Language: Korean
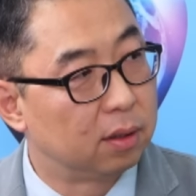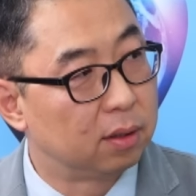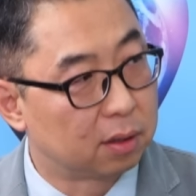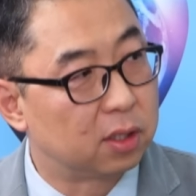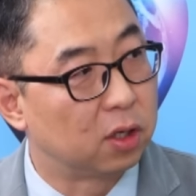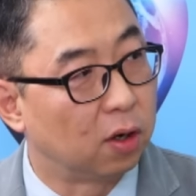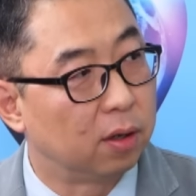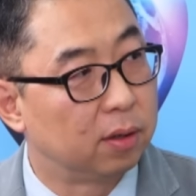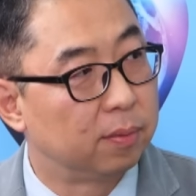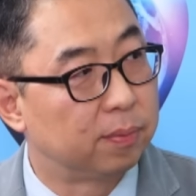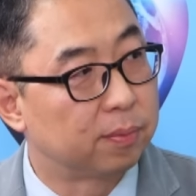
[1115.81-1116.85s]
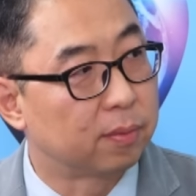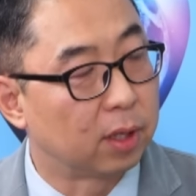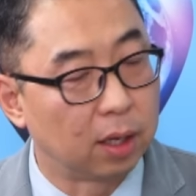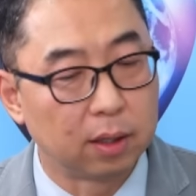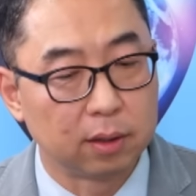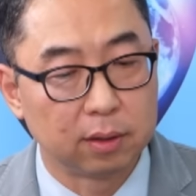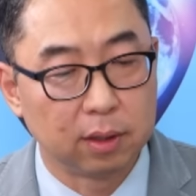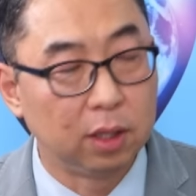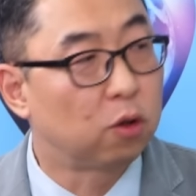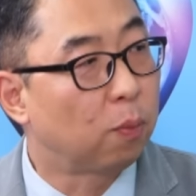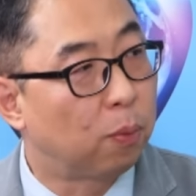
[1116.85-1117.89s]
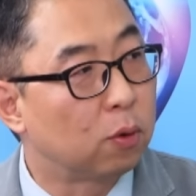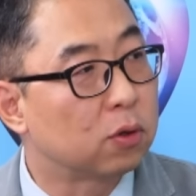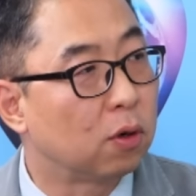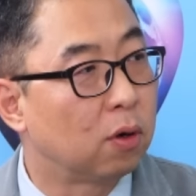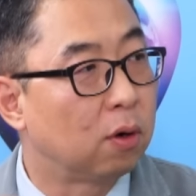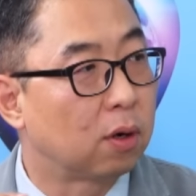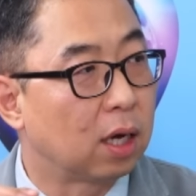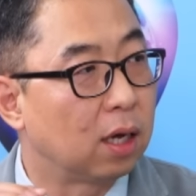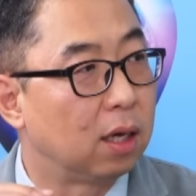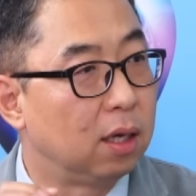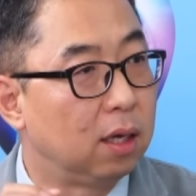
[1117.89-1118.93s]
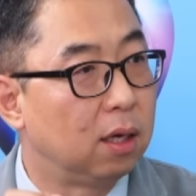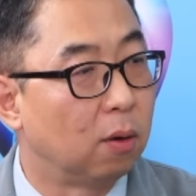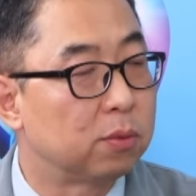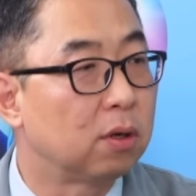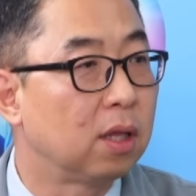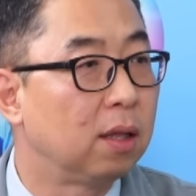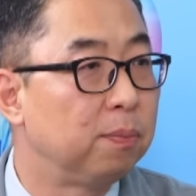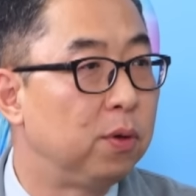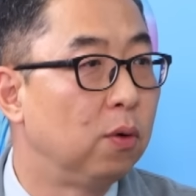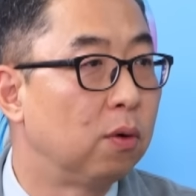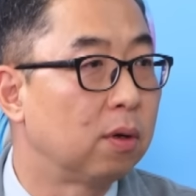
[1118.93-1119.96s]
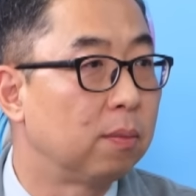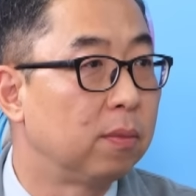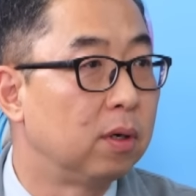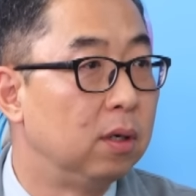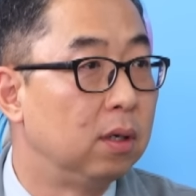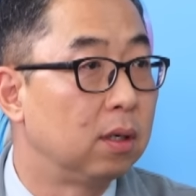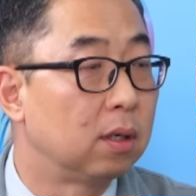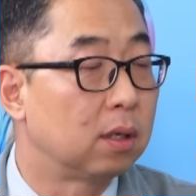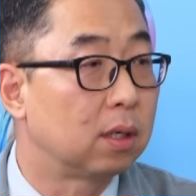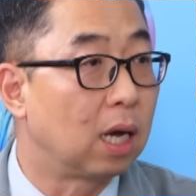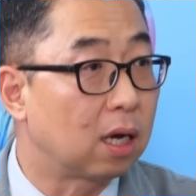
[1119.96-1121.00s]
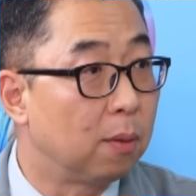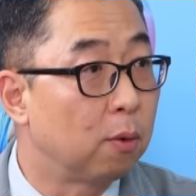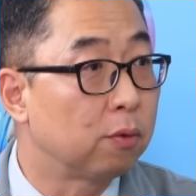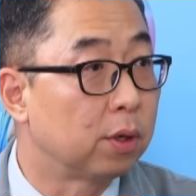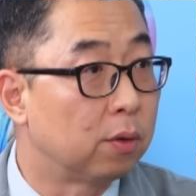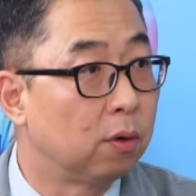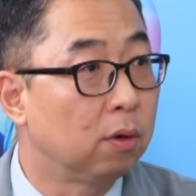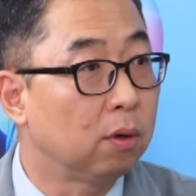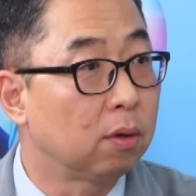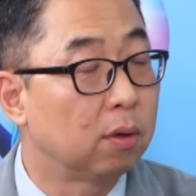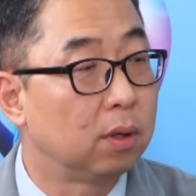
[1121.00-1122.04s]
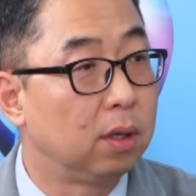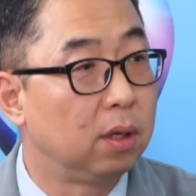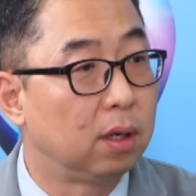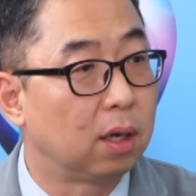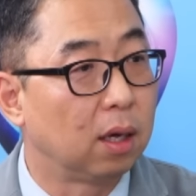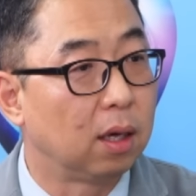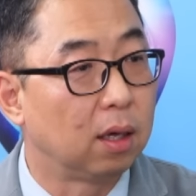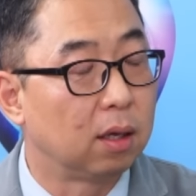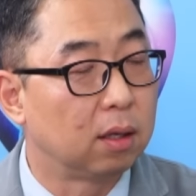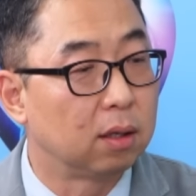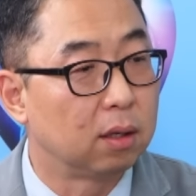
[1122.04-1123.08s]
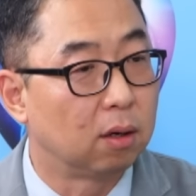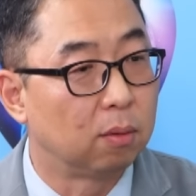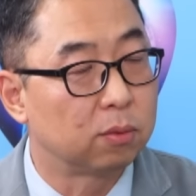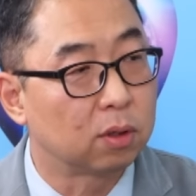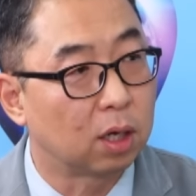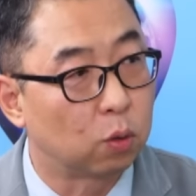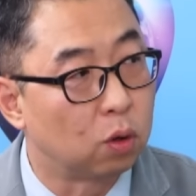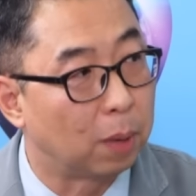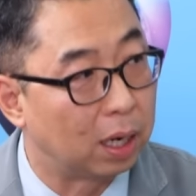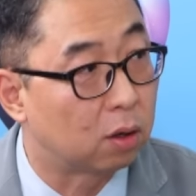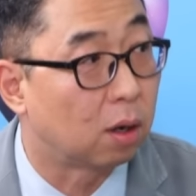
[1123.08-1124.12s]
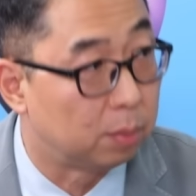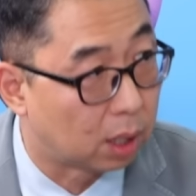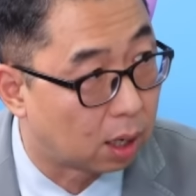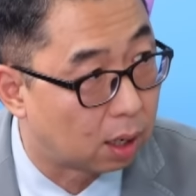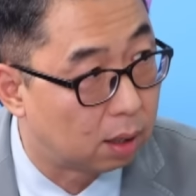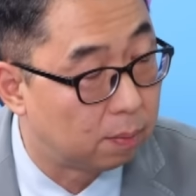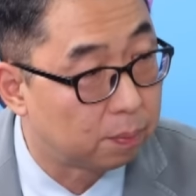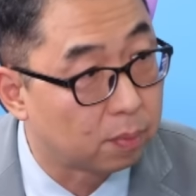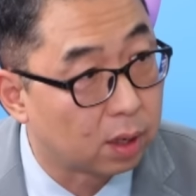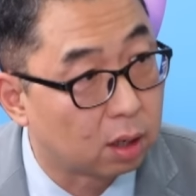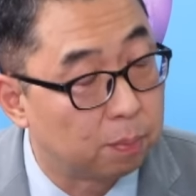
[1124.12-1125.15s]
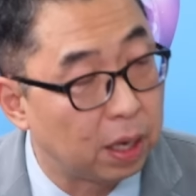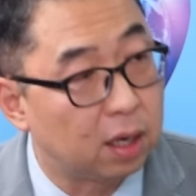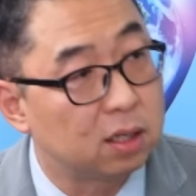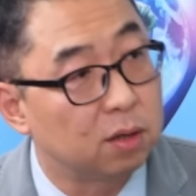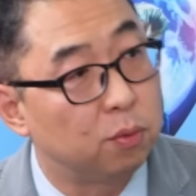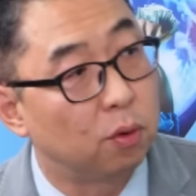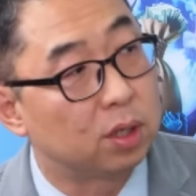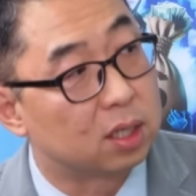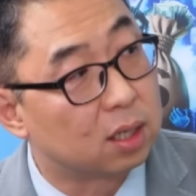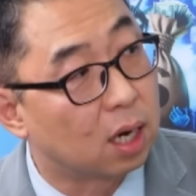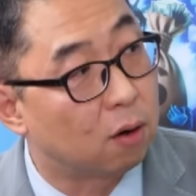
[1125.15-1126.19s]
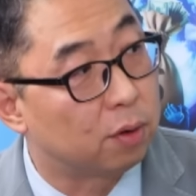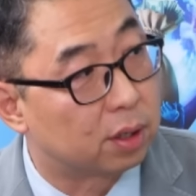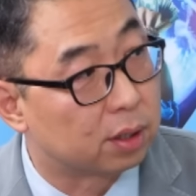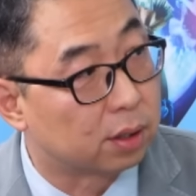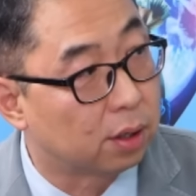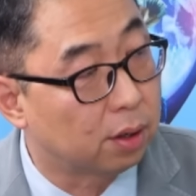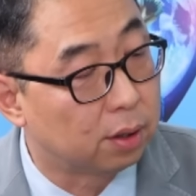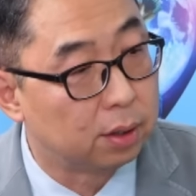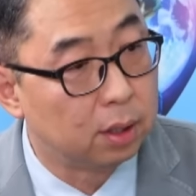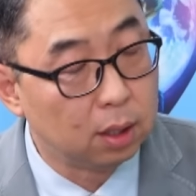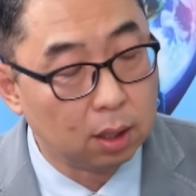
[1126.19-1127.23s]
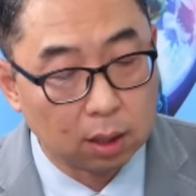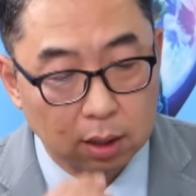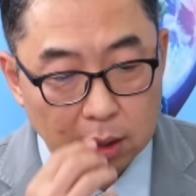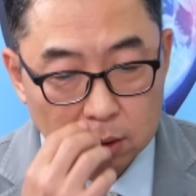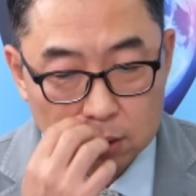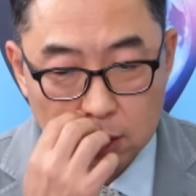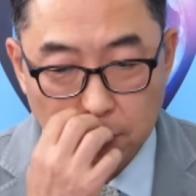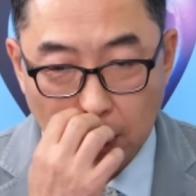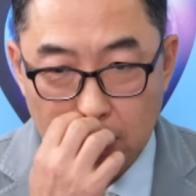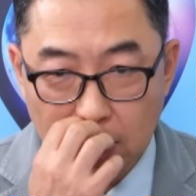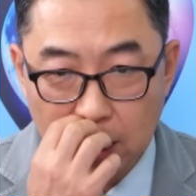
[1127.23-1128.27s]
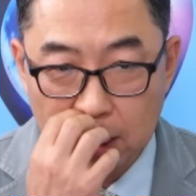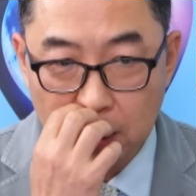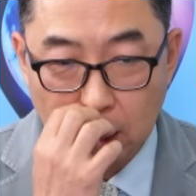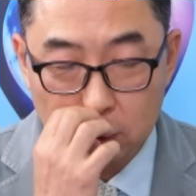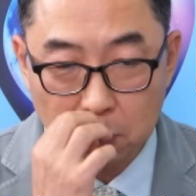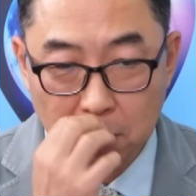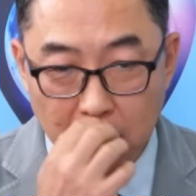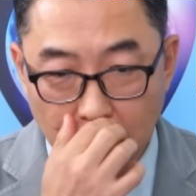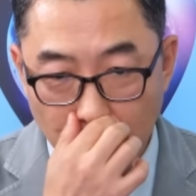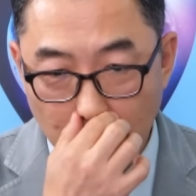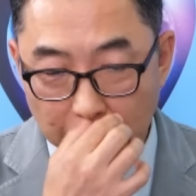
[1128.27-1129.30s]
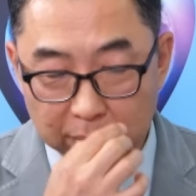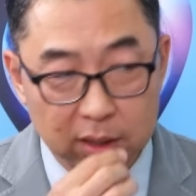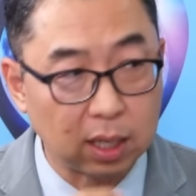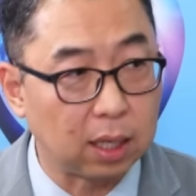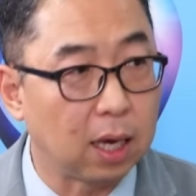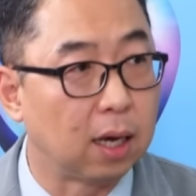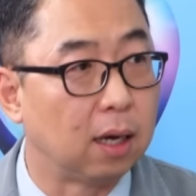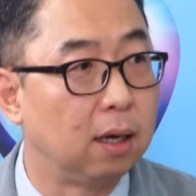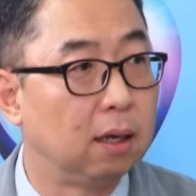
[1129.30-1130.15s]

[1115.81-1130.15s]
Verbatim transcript: 그렇죠. 네. 네. 인터포저가 이 엄청난 비용을 깎아먹고 있고 이게 엄청나게 돈이 많이 들어갑니다. 음. 그럼 패키징 비용이 증가하고 있거든요. 그래서 지금 AI 가속기가 왜 비싸냐?